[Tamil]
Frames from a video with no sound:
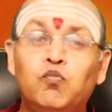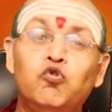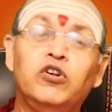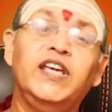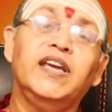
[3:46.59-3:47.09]

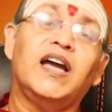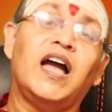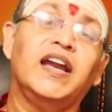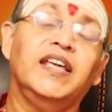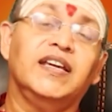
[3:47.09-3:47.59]
முடி
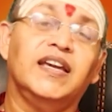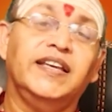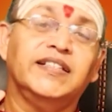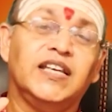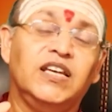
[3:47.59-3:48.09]

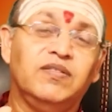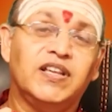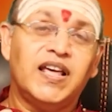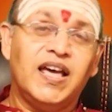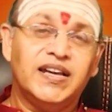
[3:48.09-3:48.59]
காணிக்கை
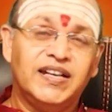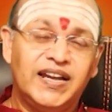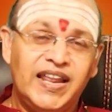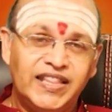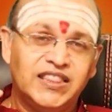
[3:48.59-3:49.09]
செய்வதாக
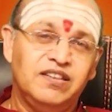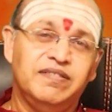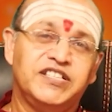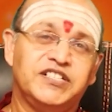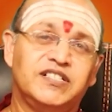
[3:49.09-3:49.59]
நேர்த்தி
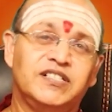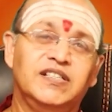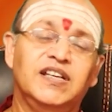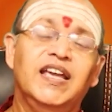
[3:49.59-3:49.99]
வச்சுட்டு